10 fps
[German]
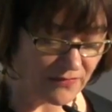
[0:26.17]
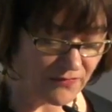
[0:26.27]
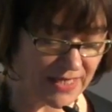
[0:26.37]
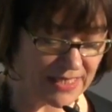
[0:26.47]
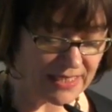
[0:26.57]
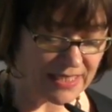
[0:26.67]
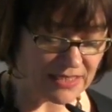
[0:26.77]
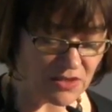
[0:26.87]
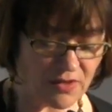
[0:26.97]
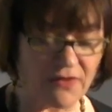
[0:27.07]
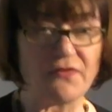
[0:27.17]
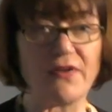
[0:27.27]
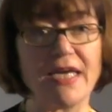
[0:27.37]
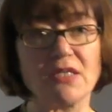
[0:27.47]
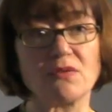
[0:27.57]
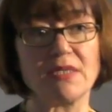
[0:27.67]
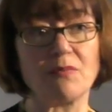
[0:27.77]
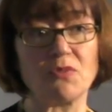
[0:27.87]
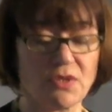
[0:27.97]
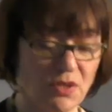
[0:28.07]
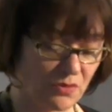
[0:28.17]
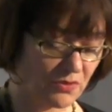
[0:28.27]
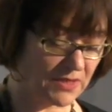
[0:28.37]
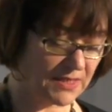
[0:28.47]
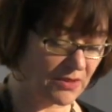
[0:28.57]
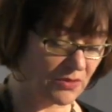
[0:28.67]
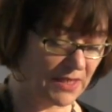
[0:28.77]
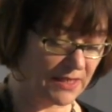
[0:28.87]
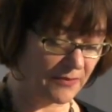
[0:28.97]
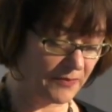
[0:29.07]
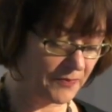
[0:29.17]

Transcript: Wende zu Affekt- und Emotionstheorien.